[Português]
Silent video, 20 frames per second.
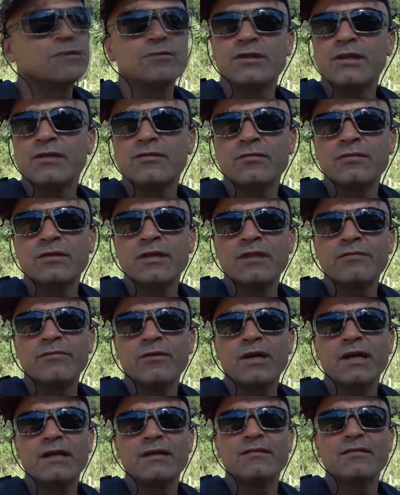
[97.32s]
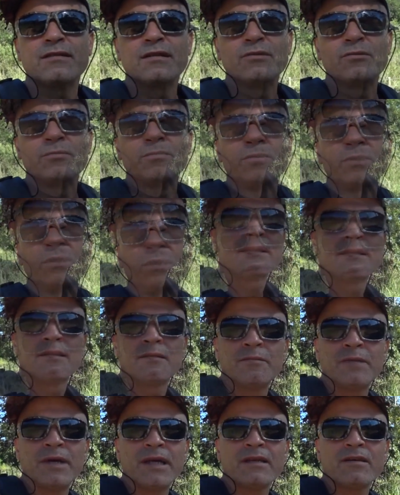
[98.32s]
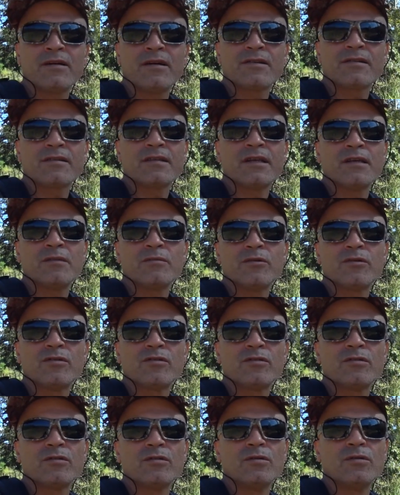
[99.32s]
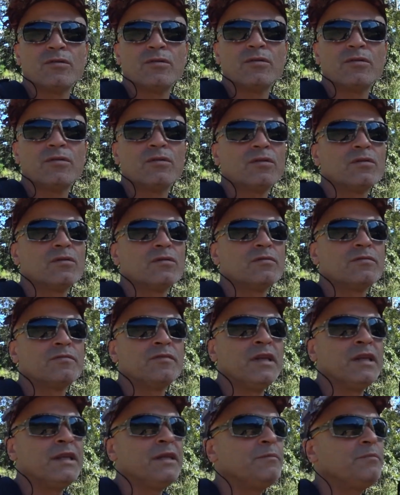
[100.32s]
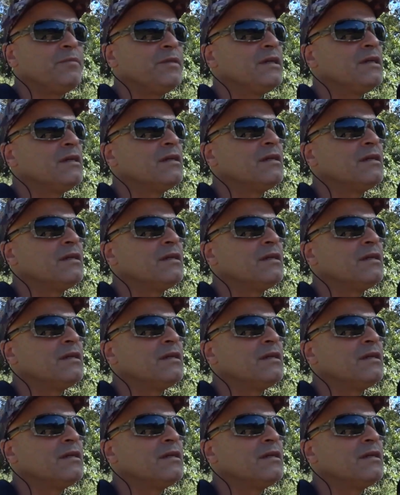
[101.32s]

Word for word: já escutei vocalizando. Por aqui também nós temos o Felipe